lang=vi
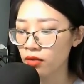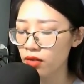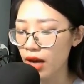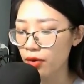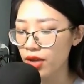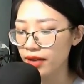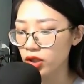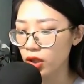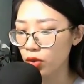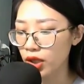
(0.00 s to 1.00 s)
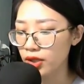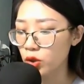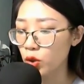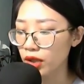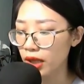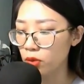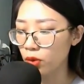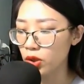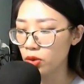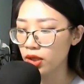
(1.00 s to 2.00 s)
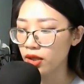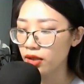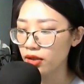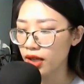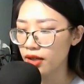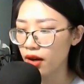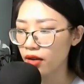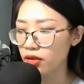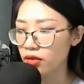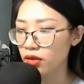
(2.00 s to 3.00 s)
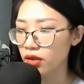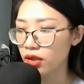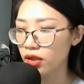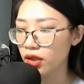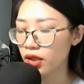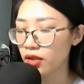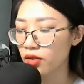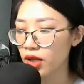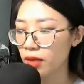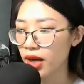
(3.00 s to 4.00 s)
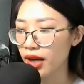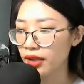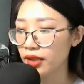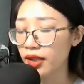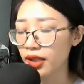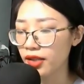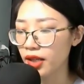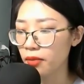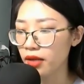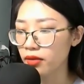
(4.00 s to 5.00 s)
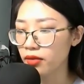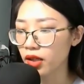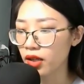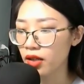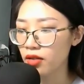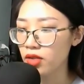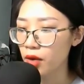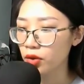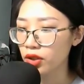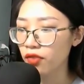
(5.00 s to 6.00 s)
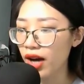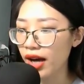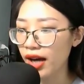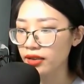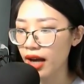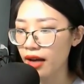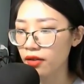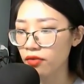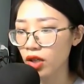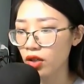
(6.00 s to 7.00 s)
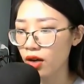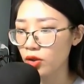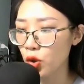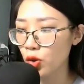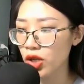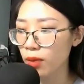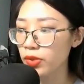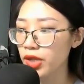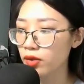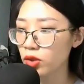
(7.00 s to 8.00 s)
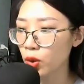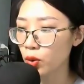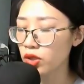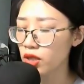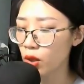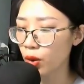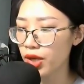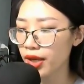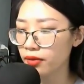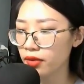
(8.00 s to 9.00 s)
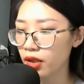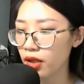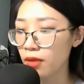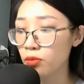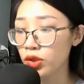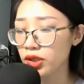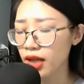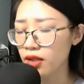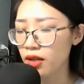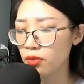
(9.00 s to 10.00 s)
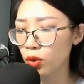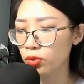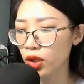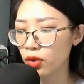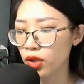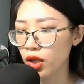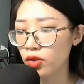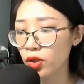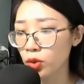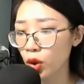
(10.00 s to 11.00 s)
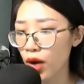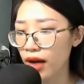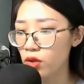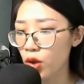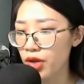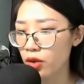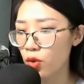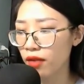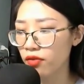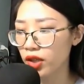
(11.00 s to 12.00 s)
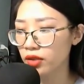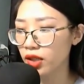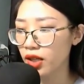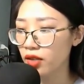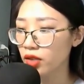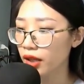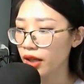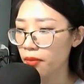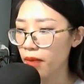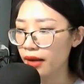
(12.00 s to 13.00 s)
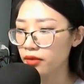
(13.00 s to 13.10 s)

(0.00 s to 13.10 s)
Lão già sau khi suy nghĩ một chút thì nói, Điểm này ta hiện nhiên biết. Nếu không phải hai ta vẫn còn trốn trong chiến chu chưa lộ diện, muốn xác định mục tiêu, dùng thủ đoạn lôi đình đoạt vật, thì căn bản